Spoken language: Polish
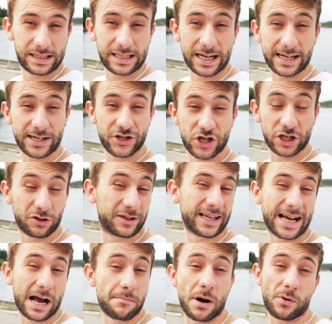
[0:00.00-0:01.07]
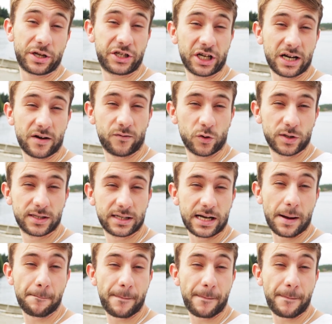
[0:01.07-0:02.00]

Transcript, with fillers: Także to taka mała ciekawostka.